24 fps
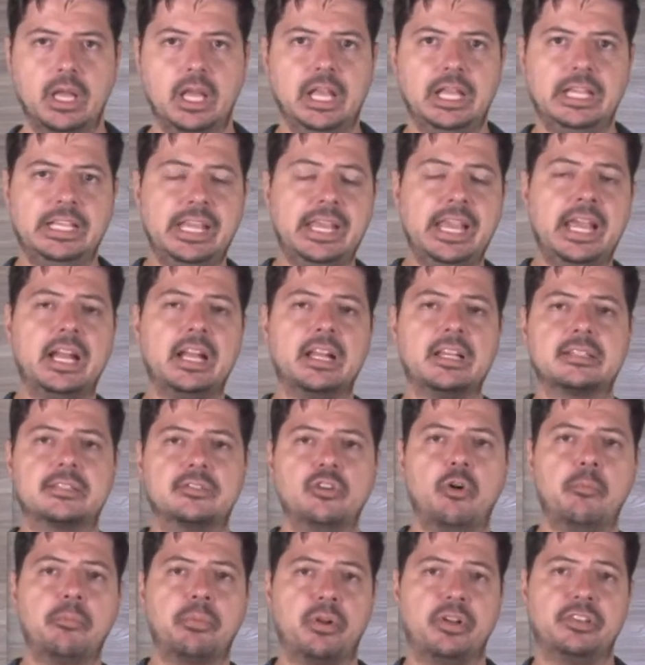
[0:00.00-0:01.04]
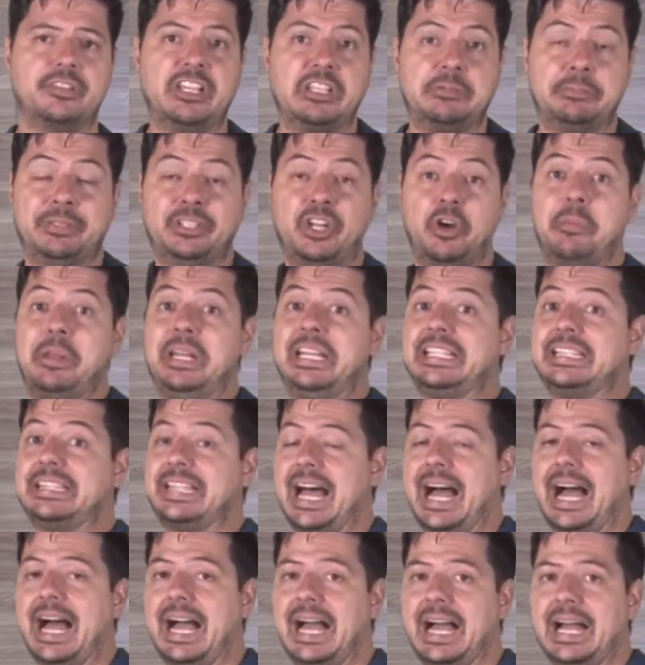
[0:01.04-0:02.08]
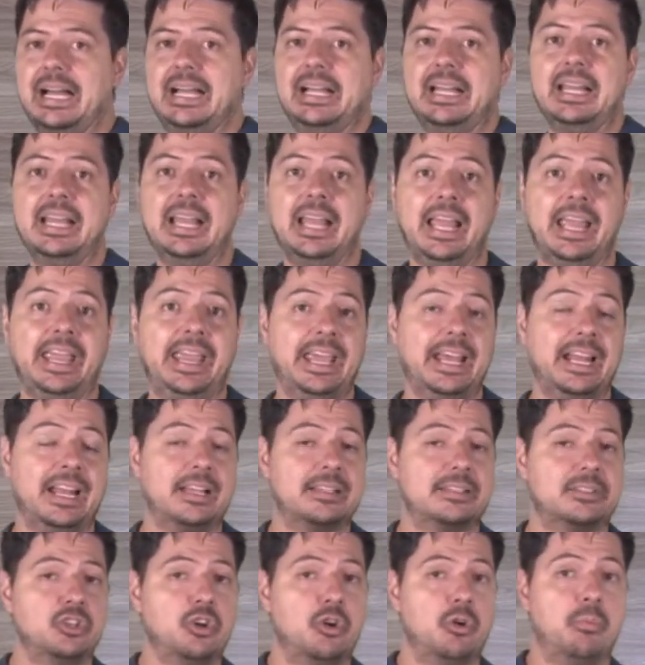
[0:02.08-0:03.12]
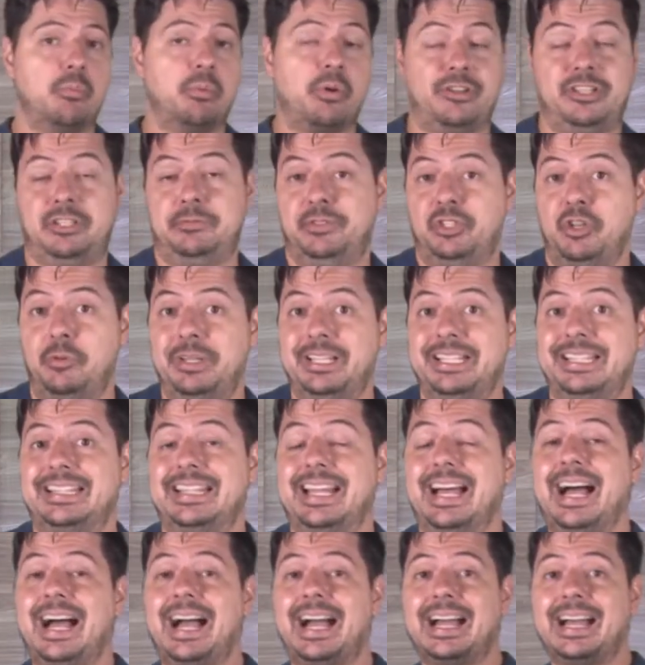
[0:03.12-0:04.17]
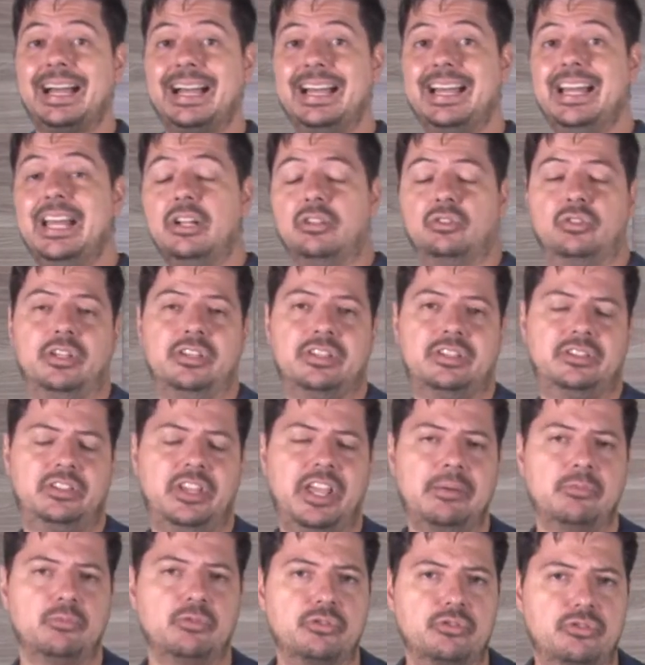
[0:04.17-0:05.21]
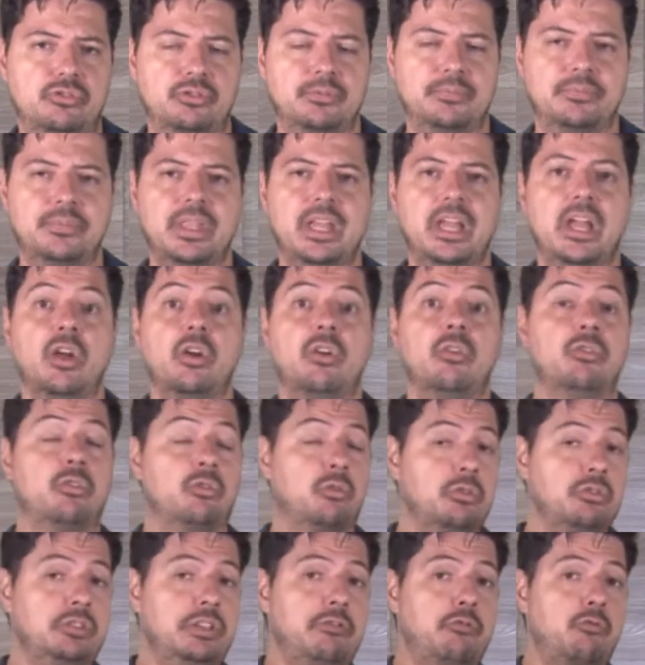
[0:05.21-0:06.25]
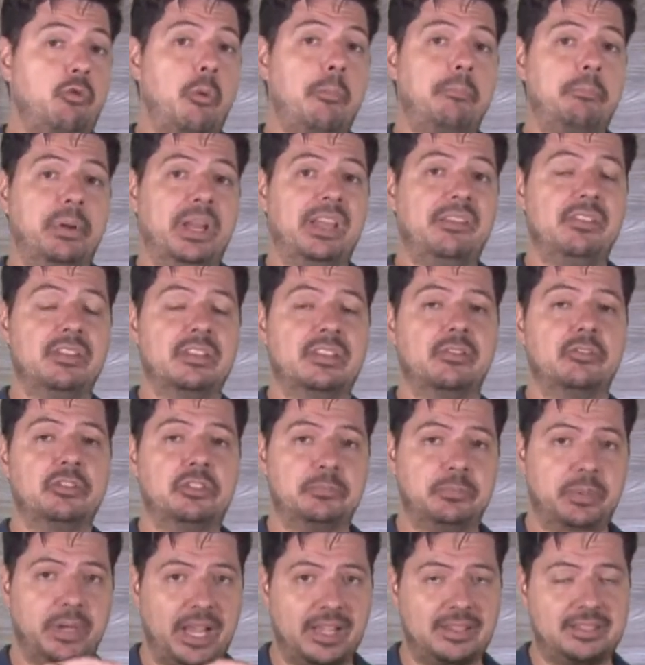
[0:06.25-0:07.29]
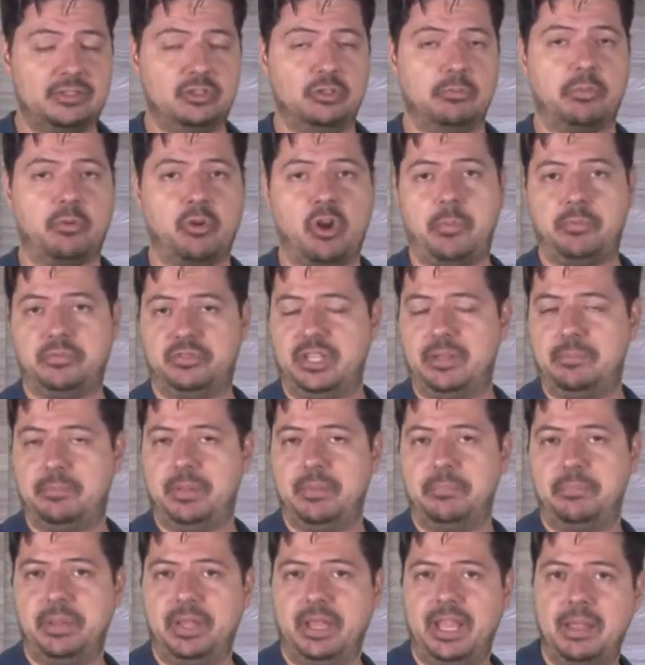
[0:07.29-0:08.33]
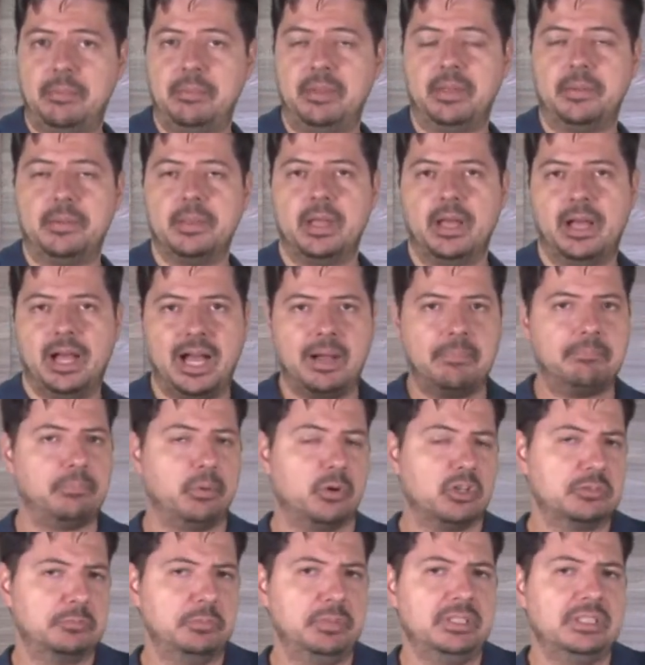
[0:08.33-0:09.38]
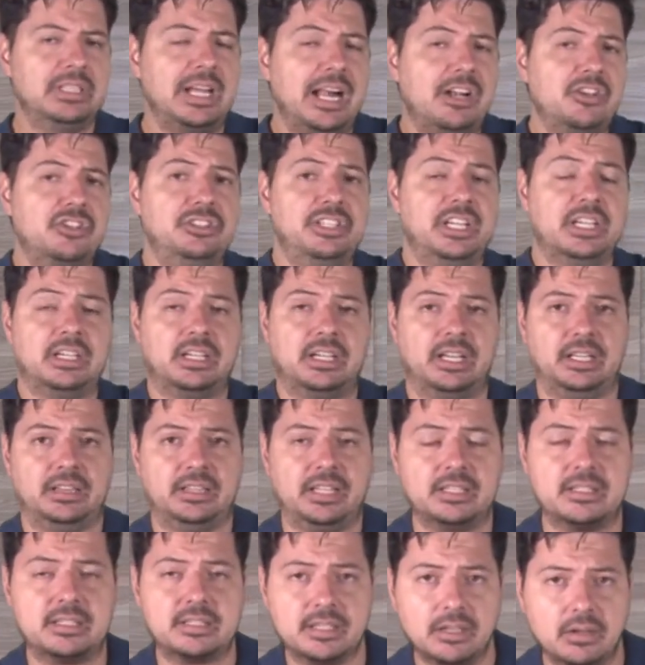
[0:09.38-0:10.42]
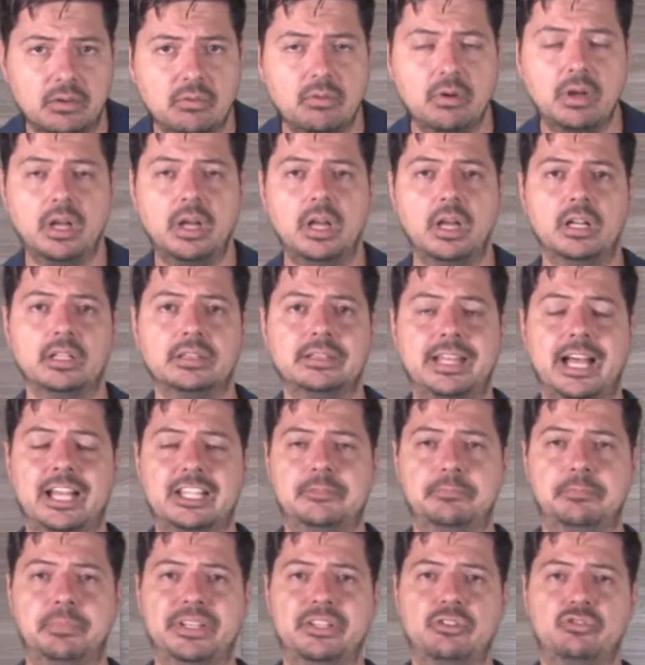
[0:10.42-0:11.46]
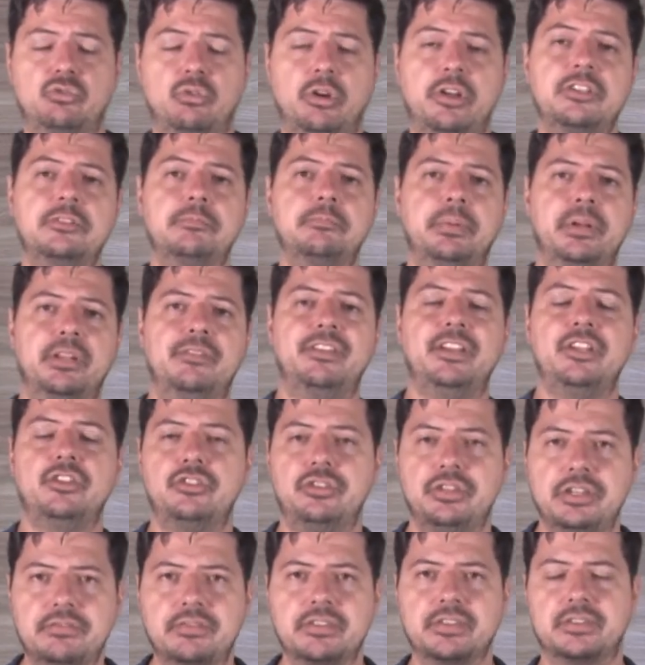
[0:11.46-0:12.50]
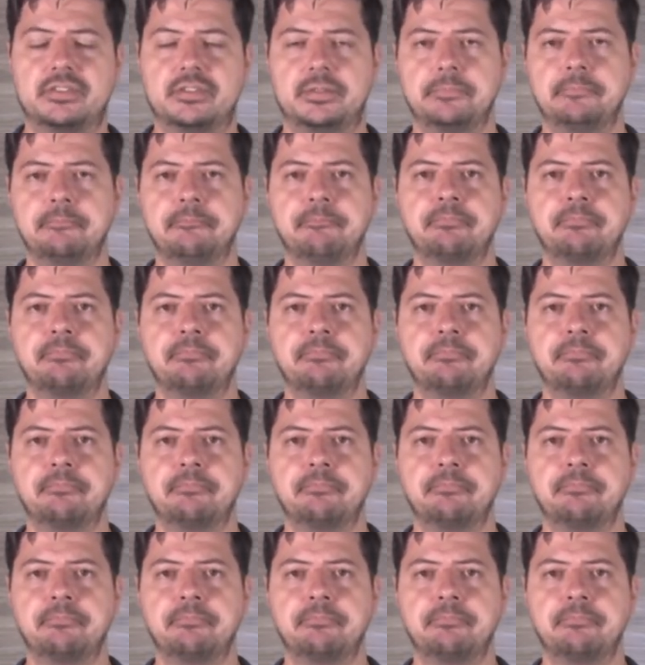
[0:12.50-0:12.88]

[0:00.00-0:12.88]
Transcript: E em relação ao processo penal militar? Em relação ao processo penal militar, nós temos, inclusive com previsão expressa no próprio CPPM, a possibilidade de decretação das prisões preventivas.